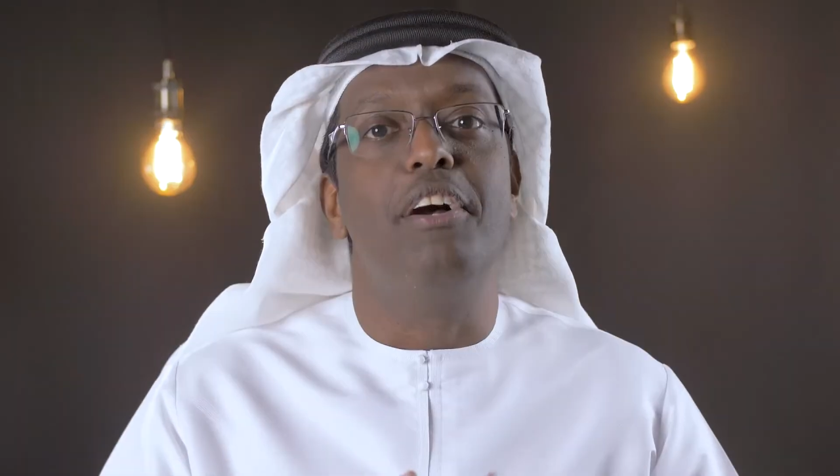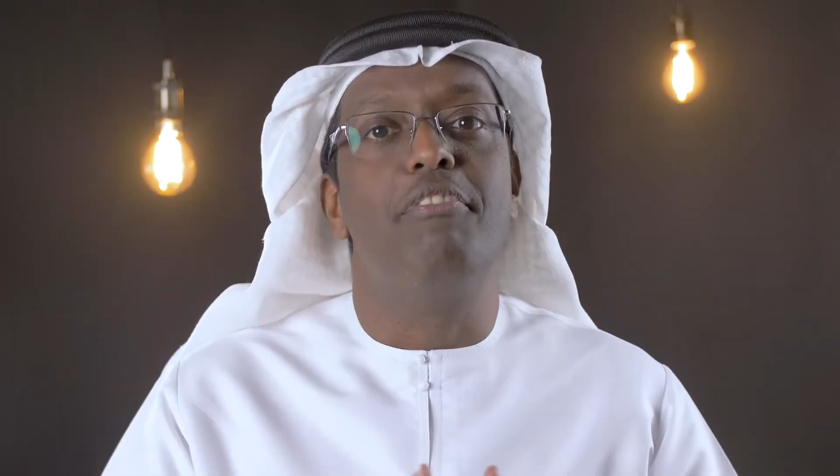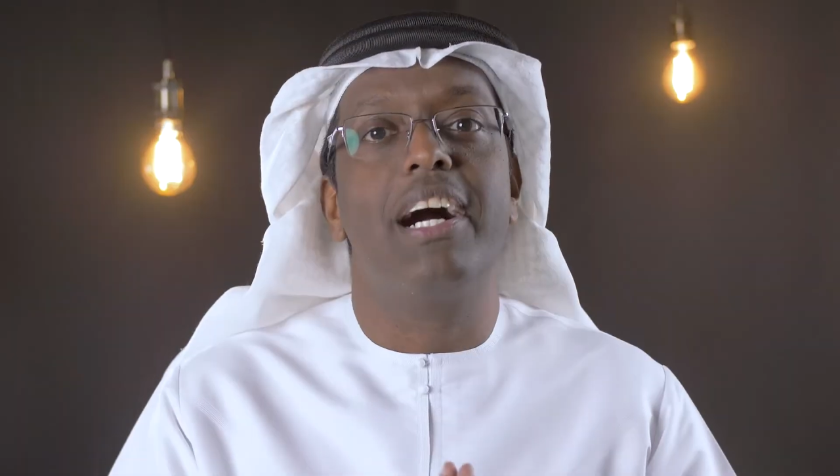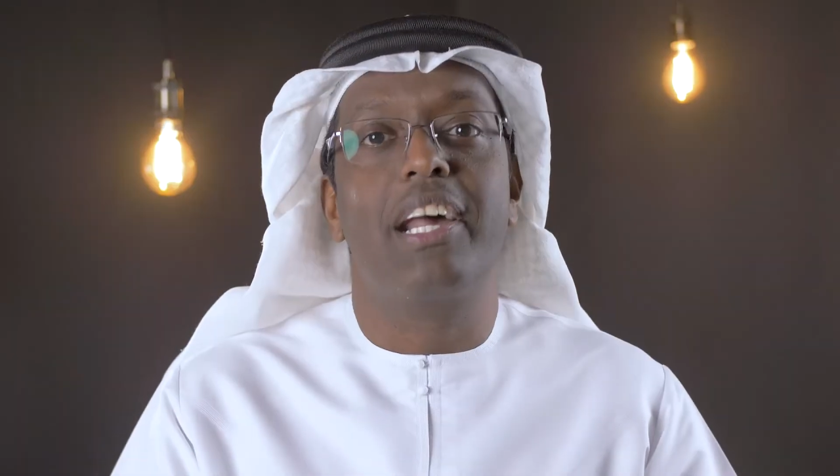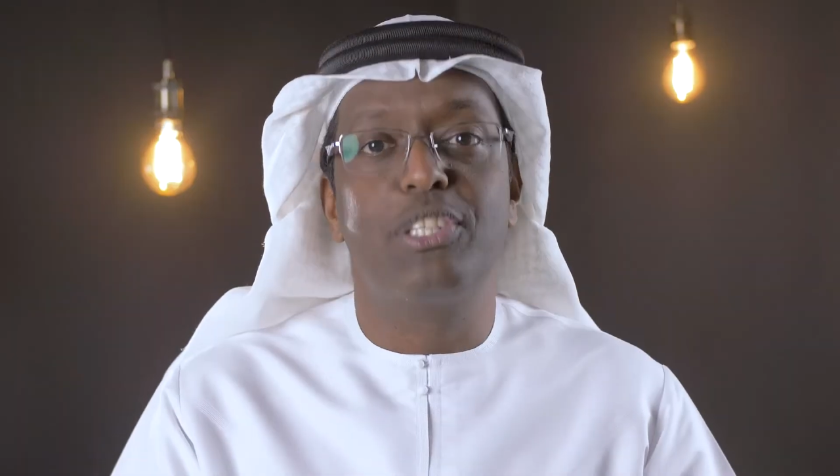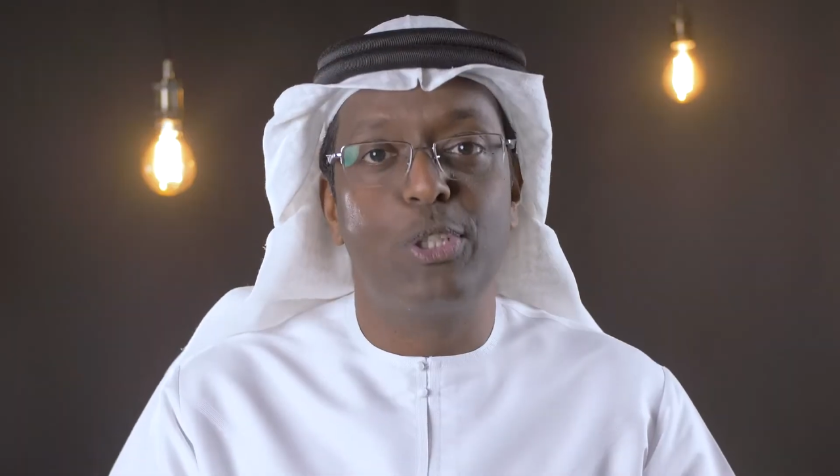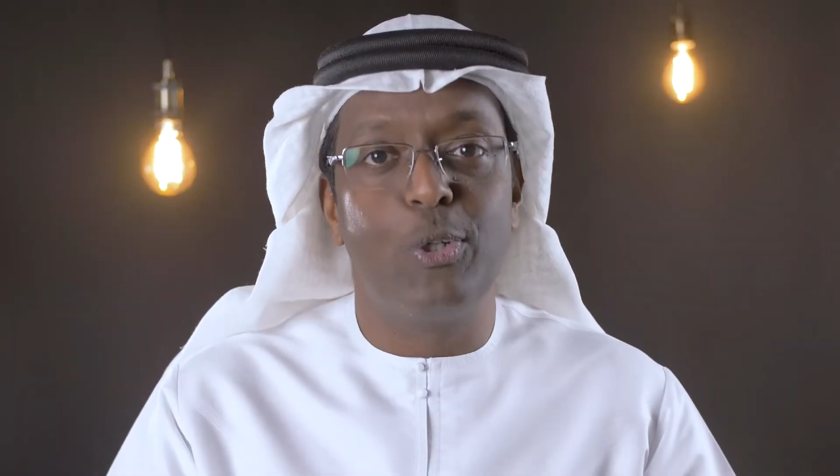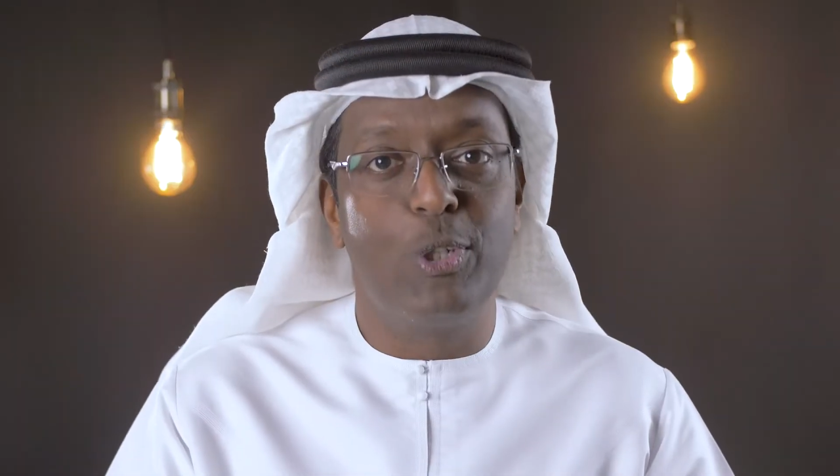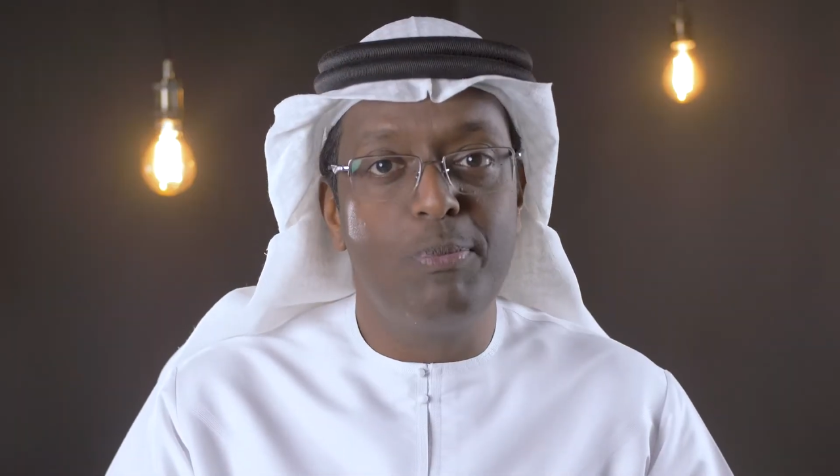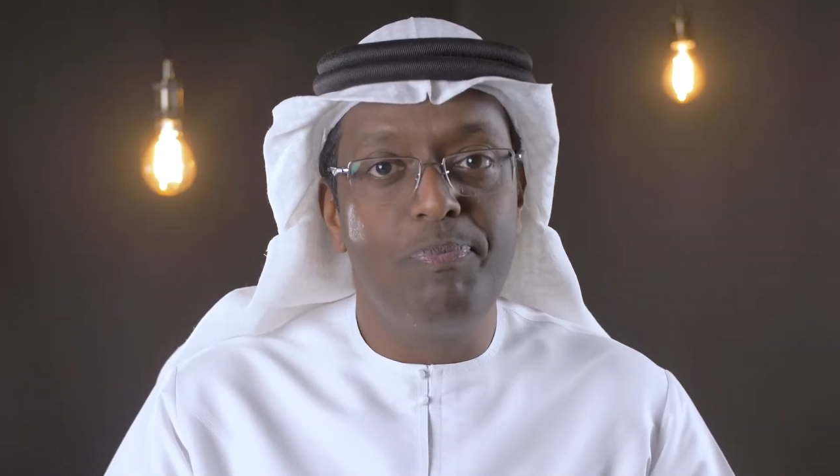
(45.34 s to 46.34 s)
فخرجت
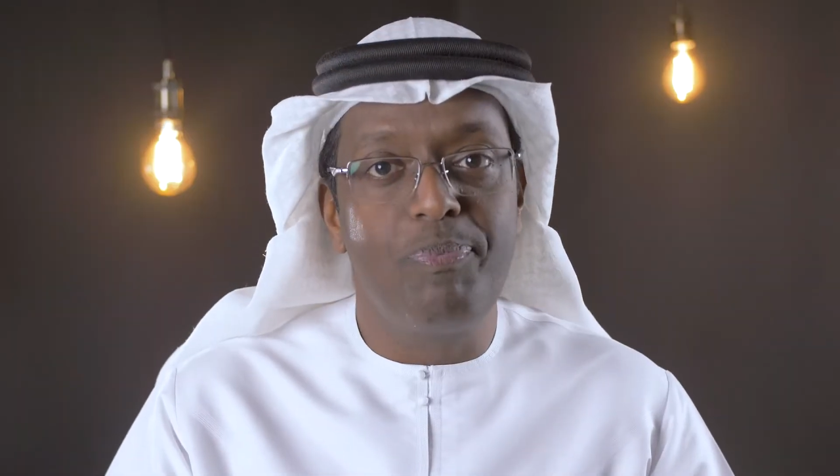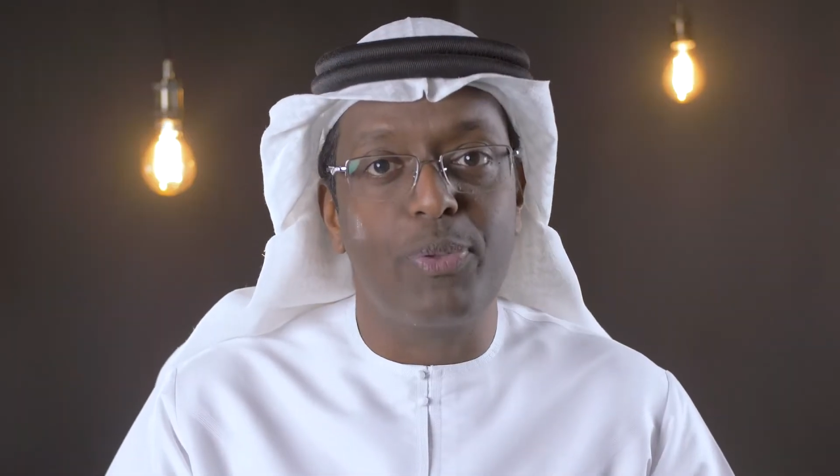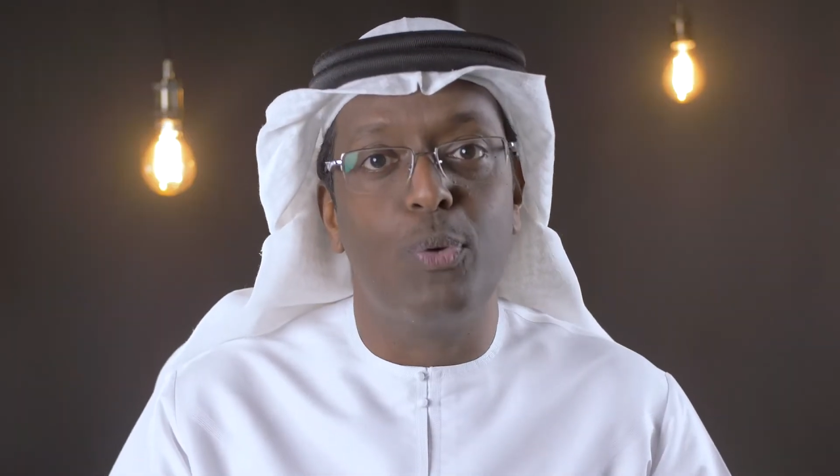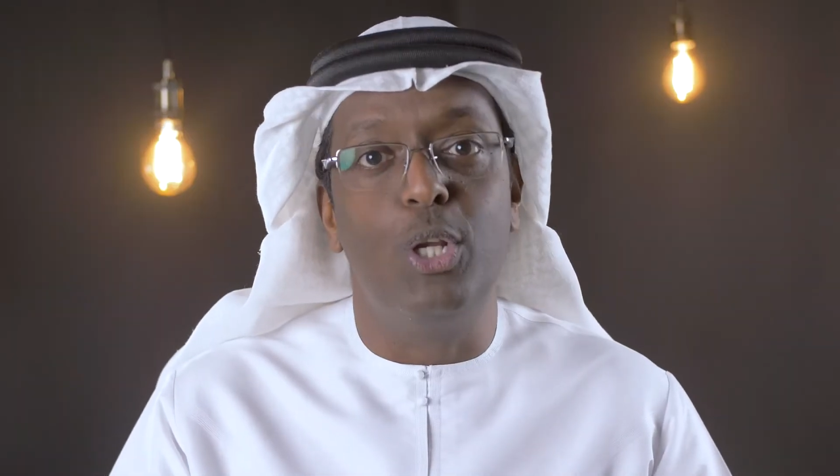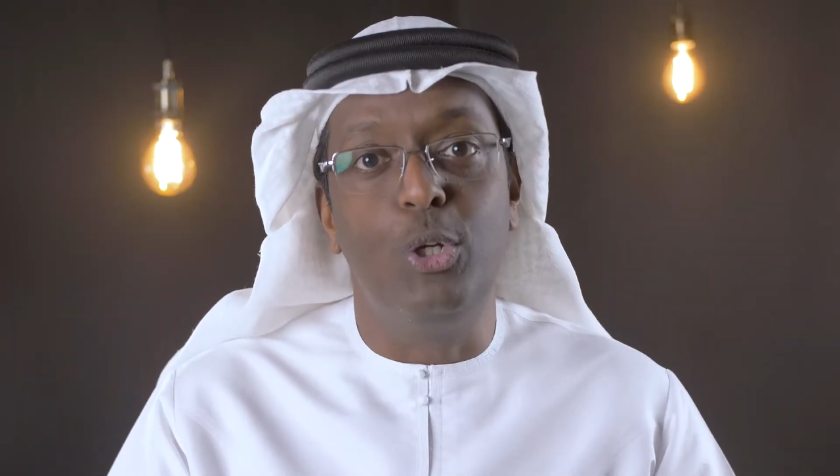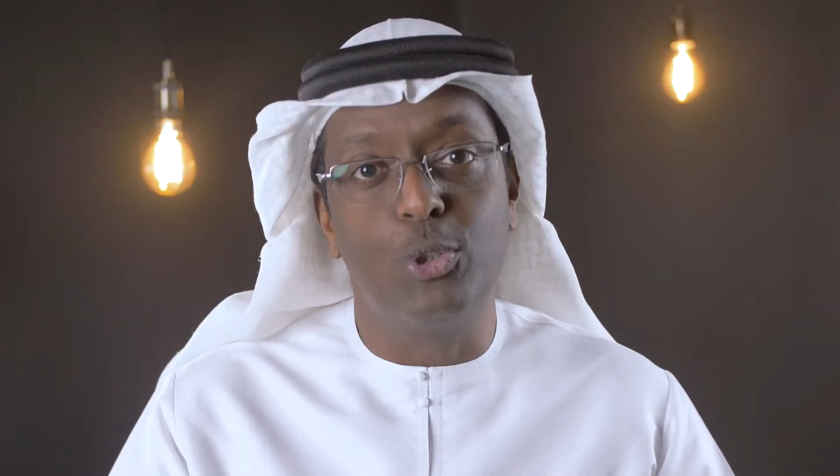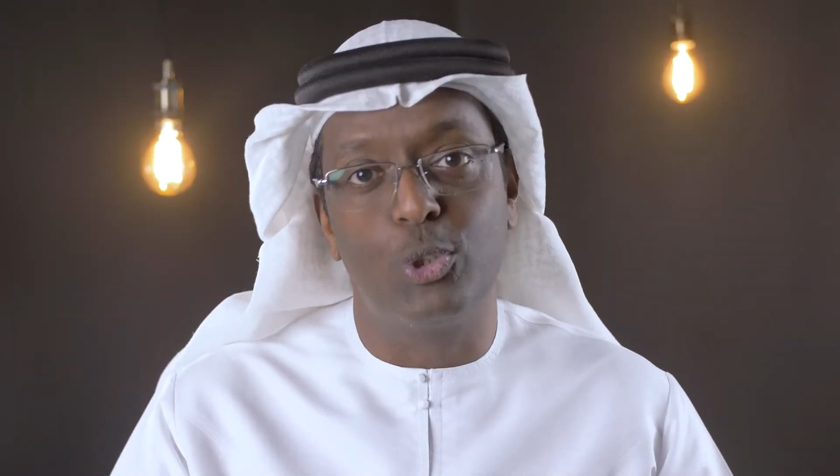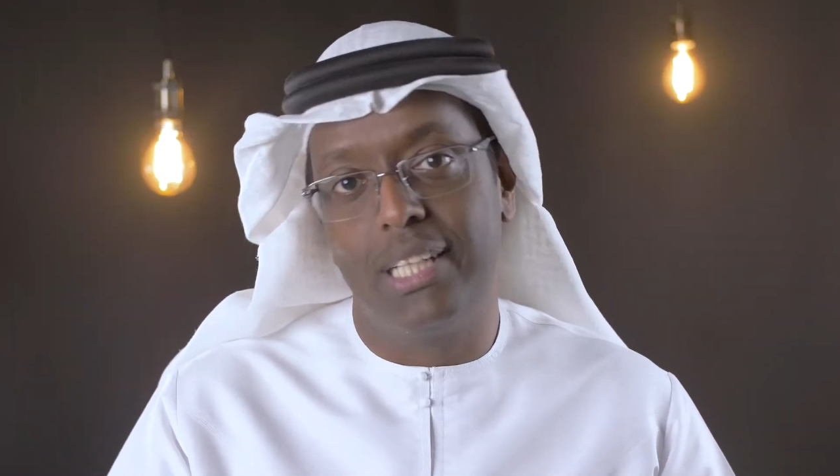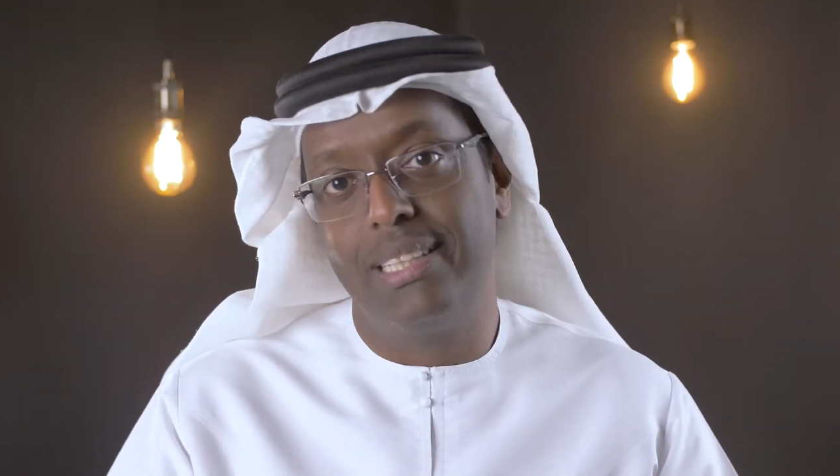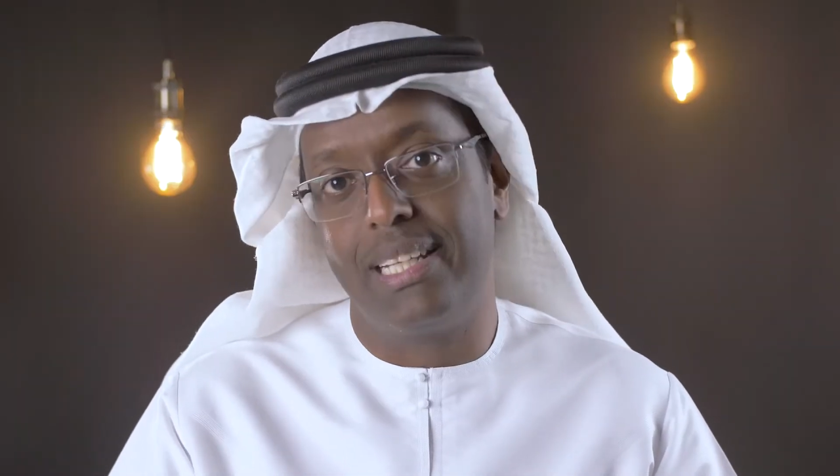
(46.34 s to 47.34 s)
الأم
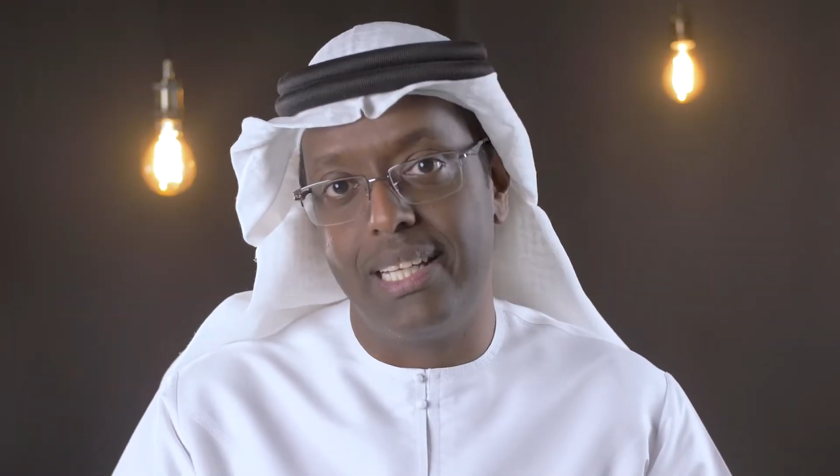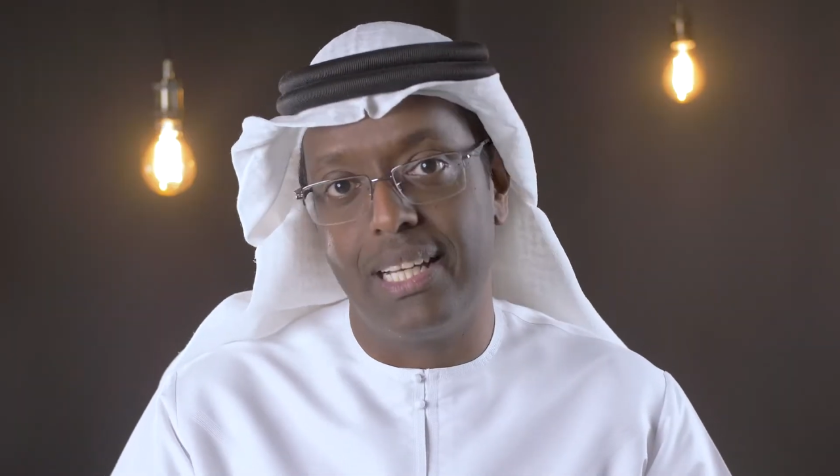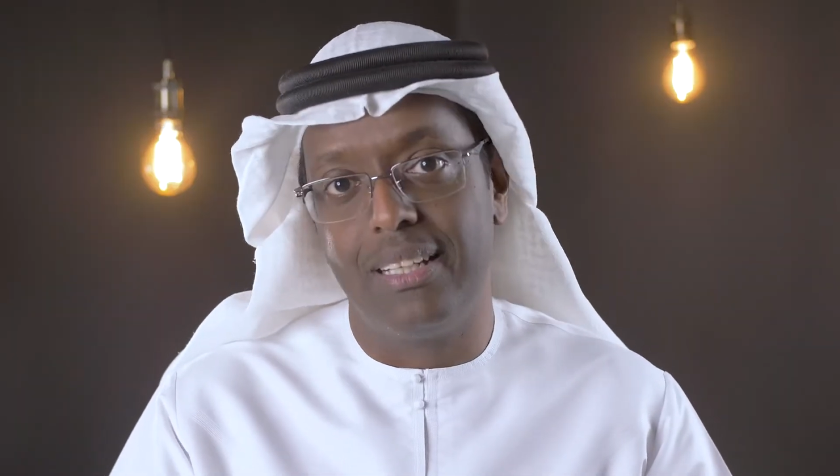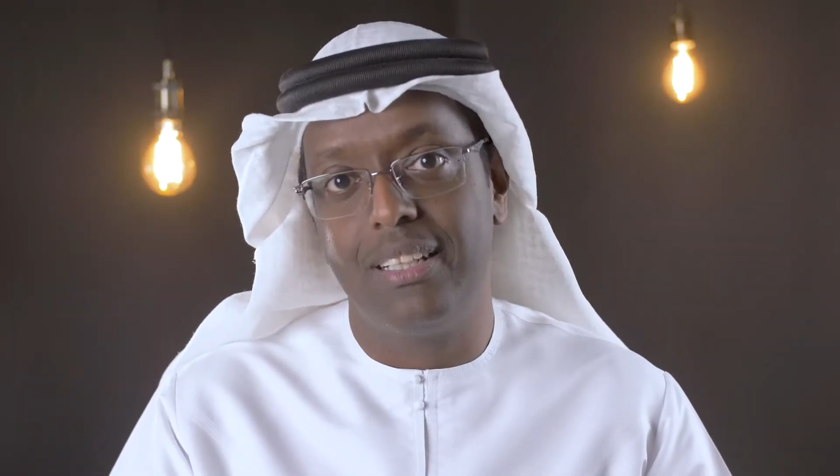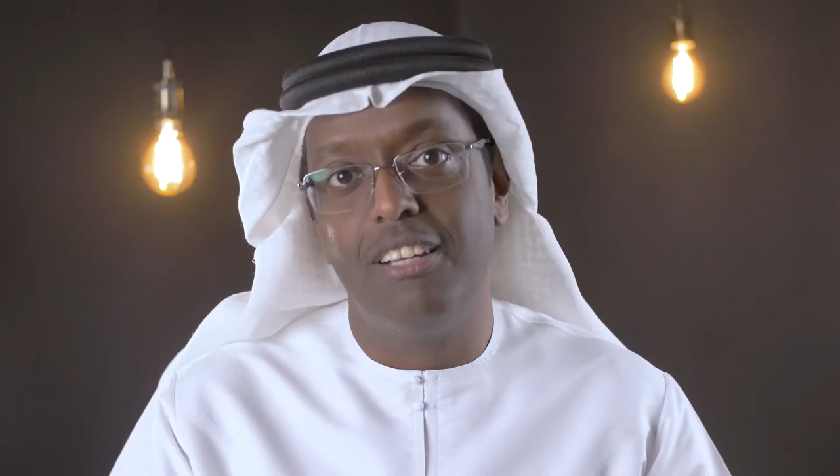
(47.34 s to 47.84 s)
والحزن يعتريها